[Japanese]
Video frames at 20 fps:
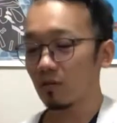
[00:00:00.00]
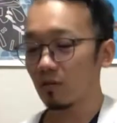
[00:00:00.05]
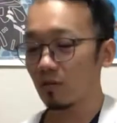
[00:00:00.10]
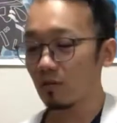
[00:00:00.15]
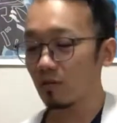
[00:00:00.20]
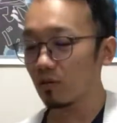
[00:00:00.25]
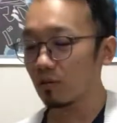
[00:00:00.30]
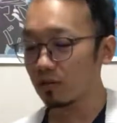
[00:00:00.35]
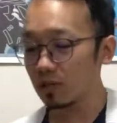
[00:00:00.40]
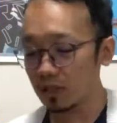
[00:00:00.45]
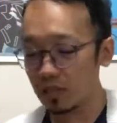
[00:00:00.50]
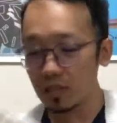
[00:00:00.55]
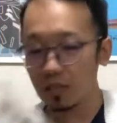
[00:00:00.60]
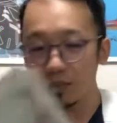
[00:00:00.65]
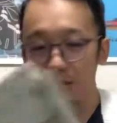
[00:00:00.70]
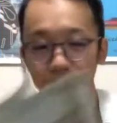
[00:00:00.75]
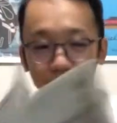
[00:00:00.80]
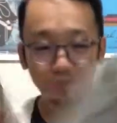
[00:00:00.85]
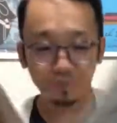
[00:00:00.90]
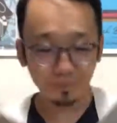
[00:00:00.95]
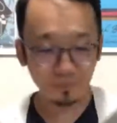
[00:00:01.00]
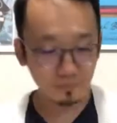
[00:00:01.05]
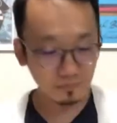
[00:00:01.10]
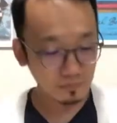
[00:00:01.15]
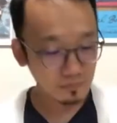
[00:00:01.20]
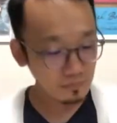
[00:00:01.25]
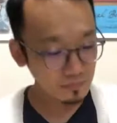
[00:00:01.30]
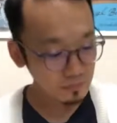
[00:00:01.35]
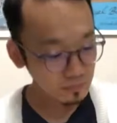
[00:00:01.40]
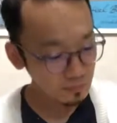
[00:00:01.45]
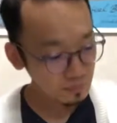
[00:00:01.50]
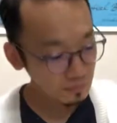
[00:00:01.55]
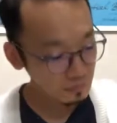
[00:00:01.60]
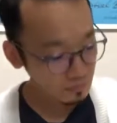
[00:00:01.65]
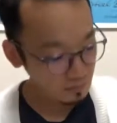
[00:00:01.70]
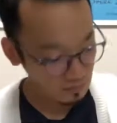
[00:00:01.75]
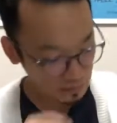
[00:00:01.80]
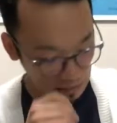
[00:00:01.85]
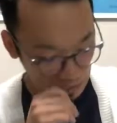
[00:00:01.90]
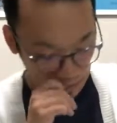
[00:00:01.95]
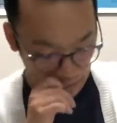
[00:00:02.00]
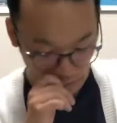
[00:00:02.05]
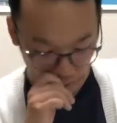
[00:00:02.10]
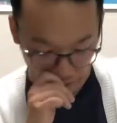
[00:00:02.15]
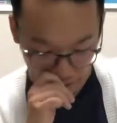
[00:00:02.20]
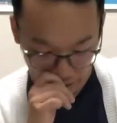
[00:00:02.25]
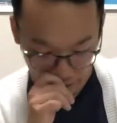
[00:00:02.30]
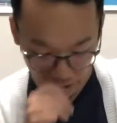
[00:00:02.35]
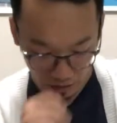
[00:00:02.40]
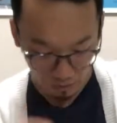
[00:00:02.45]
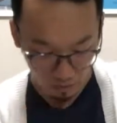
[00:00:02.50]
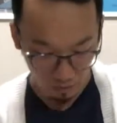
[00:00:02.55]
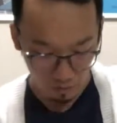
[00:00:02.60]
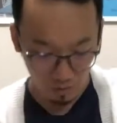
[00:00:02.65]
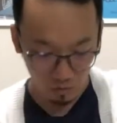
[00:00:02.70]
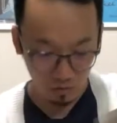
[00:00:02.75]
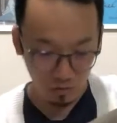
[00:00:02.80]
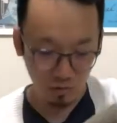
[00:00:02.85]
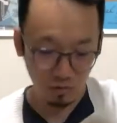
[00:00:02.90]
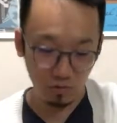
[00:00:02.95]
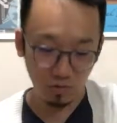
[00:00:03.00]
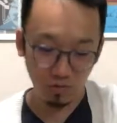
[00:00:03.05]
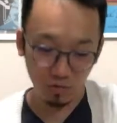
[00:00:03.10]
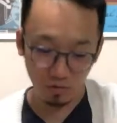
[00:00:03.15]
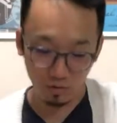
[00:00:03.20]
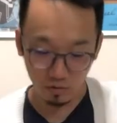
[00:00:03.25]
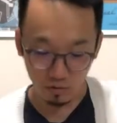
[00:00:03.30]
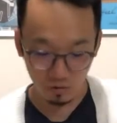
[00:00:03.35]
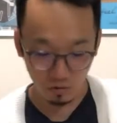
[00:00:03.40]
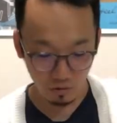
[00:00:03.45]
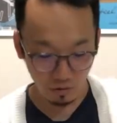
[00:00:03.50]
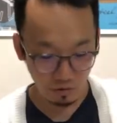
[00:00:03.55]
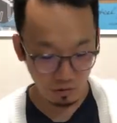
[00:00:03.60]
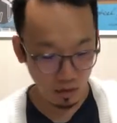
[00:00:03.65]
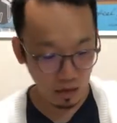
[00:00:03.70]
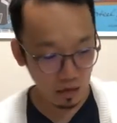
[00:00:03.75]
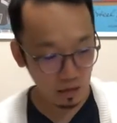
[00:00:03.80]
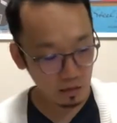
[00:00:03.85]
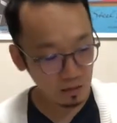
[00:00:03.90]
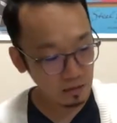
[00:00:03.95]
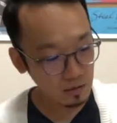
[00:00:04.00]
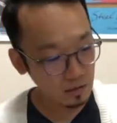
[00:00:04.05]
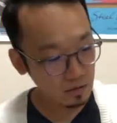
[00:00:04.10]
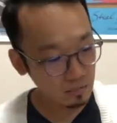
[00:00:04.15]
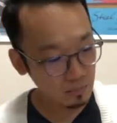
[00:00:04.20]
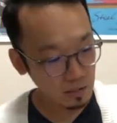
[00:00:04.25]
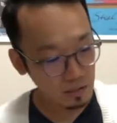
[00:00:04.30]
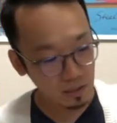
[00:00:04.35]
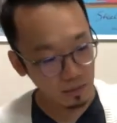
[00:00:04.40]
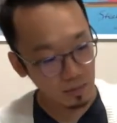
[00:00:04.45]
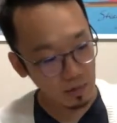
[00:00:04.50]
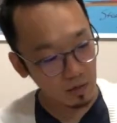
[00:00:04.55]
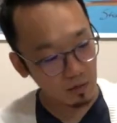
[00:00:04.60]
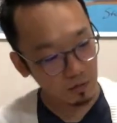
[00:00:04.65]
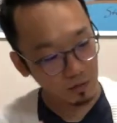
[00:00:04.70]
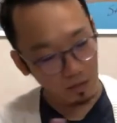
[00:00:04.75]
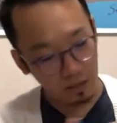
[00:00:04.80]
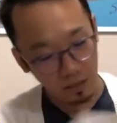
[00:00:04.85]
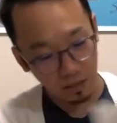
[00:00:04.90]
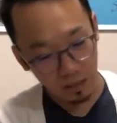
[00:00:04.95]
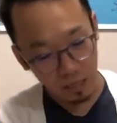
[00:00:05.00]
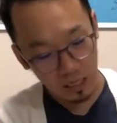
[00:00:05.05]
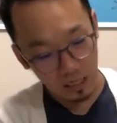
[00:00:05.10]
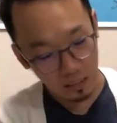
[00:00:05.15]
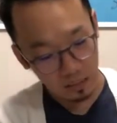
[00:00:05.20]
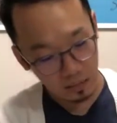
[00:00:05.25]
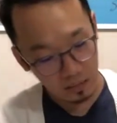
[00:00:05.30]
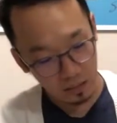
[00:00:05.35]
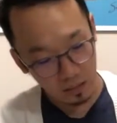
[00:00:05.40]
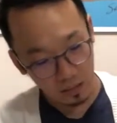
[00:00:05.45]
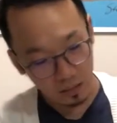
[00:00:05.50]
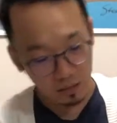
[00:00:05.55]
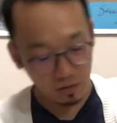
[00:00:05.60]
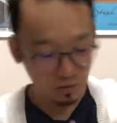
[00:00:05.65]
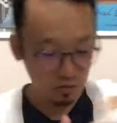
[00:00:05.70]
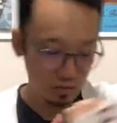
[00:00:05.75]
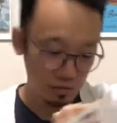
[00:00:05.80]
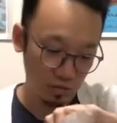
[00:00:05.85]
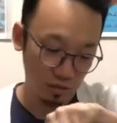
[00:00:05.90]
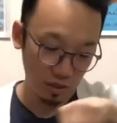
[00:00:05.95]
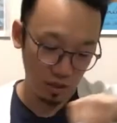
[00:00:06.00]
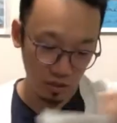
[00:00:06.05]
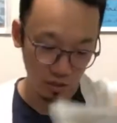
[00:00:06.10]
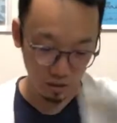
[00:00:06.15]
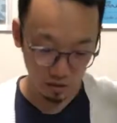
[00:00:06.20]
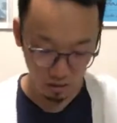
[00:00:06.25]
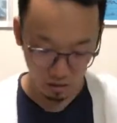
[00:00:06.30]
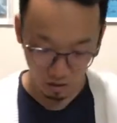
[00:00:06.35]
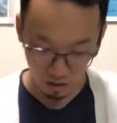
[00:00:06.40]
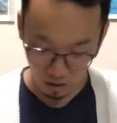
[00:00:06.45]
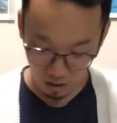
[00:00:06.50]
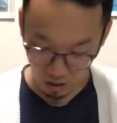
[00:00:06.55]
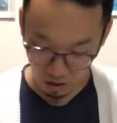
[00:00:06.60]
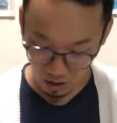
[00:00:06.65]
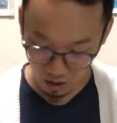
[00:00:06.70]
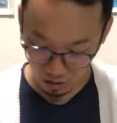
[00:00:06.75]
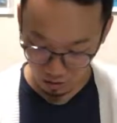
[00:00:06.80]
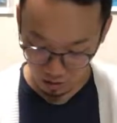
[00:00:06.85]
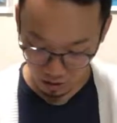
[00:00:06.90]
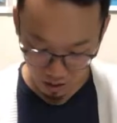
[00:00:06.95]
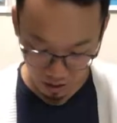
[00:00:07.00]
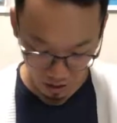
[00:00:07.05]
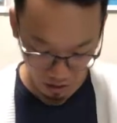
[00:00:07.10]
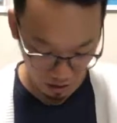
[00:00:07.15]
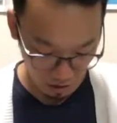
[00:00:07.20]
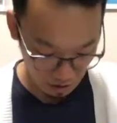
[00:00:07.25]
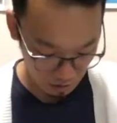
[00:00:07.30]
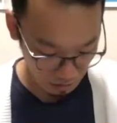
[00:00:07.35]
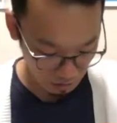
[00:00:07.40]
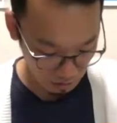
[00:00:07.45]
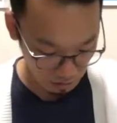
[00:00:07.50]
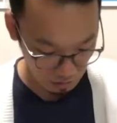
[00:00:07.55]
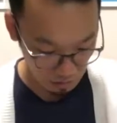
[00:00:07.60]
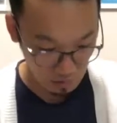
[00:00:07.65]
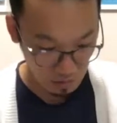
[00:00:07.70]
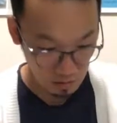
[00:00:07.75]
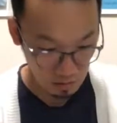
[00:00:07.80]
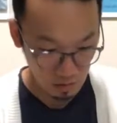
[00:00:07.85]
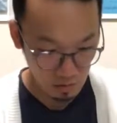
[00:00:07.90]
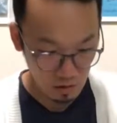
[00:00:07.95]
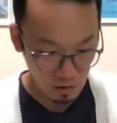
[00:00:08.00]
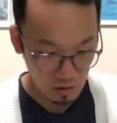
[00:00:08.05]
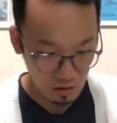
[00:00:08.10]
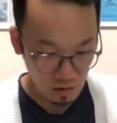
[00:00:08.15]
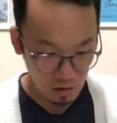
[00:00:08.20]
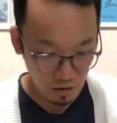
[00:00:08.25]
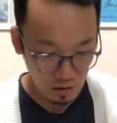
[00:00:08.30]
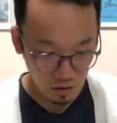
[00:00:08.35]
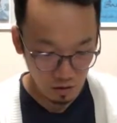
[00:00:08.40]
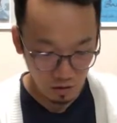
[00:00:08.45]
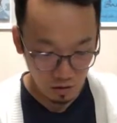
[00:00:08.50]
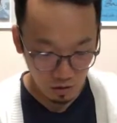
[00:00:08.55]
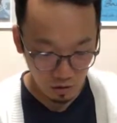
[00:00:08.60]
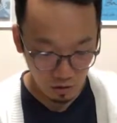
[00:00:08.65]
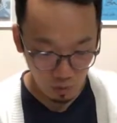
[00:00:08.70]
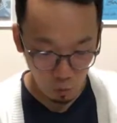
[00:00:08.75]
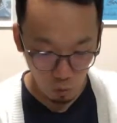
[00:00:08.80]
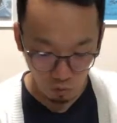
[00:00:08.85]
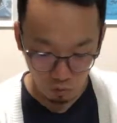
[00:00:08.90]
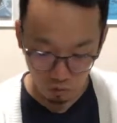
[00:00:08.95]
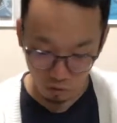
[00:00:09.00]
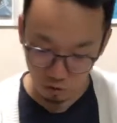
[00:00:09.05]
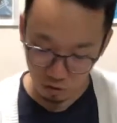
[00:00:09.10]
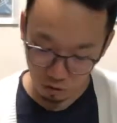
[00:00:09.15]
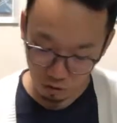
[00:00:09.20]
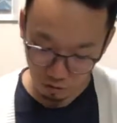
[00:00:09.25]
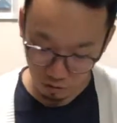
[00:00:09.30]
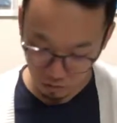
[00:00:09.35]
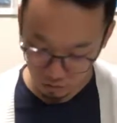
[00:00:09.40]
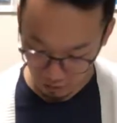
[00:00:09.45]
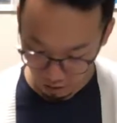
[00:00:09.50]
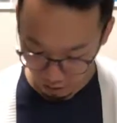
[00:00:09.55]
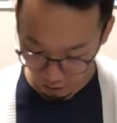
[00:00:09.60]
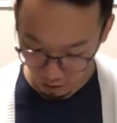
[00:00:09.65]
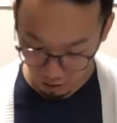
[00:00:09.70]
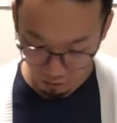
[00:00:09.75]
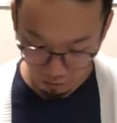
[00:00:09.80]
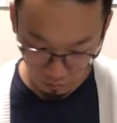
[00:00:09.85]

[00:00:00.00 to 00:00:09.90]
うん、ここにえー、っと要は、まあ、一番大きい愛知芸術センターで40件